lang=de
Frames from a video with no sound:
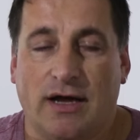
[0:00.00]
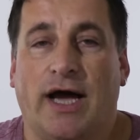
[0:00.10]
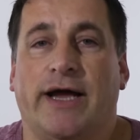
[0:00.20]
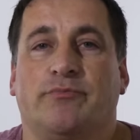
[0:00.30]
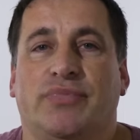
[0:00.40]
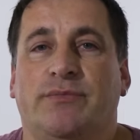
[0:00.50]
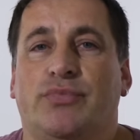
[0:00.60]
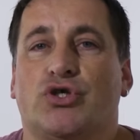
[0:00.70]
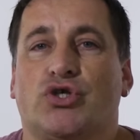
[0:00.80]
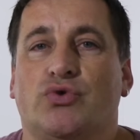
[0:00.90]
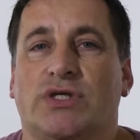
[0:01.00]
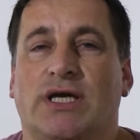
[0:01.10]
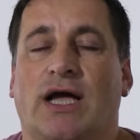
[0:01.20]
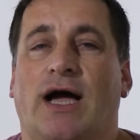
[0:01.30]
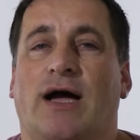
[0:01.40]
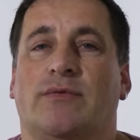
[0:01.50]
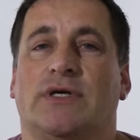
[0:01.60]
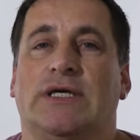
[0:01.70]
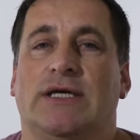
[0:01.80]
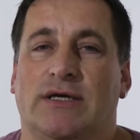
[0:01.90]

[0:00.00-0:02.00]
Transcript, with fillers: ein People-Shooting habe.